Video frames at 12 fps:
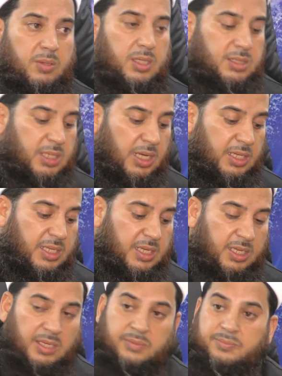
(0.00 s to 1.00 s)
इंसान
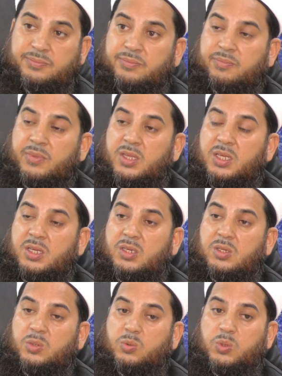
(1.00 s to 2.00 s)
के
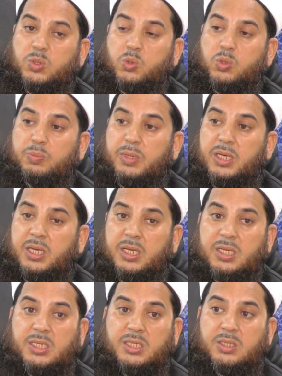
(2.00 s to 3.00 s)
वजूद में
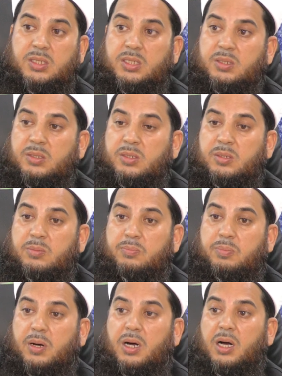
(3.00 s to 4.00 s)

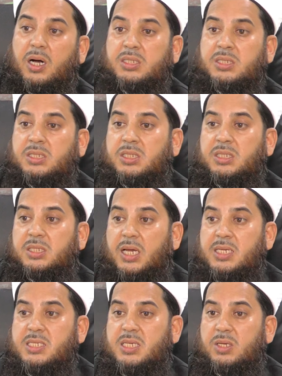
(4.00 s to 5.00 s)
पांच चीज़ें
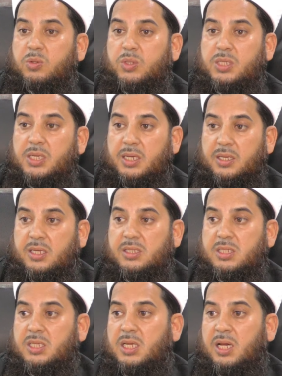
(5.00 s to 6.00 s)
ऐसी होती है कि
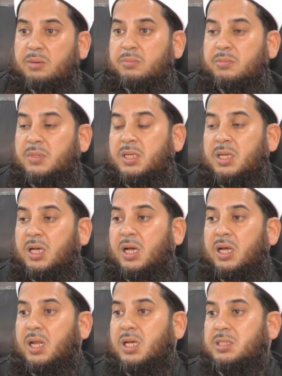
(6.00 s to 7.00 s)
जिन्हें हम
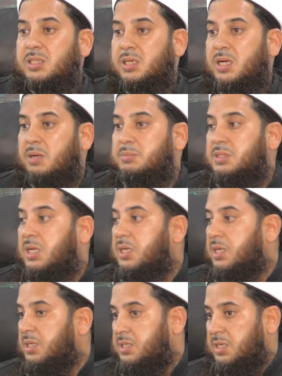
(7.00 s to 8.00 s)
अनासर खमसा
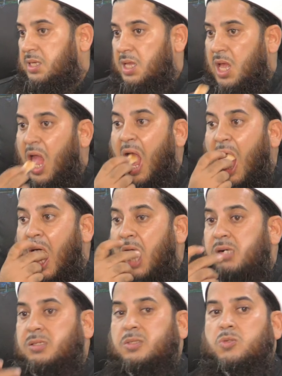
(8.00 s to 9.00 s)
कहते
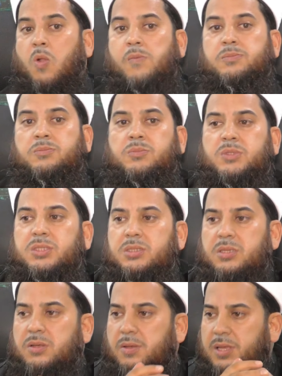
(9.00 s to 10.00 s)

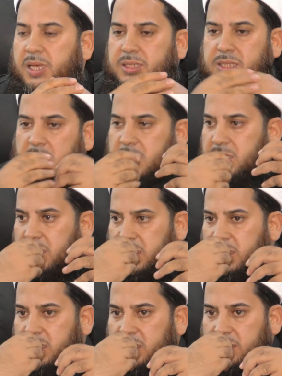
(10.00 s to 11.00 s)
हैं ये चखने
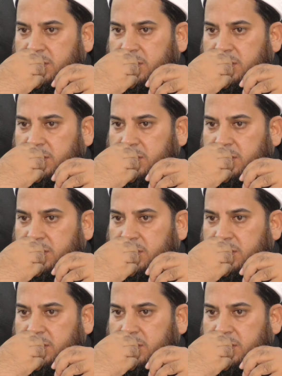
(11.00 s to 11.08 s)
की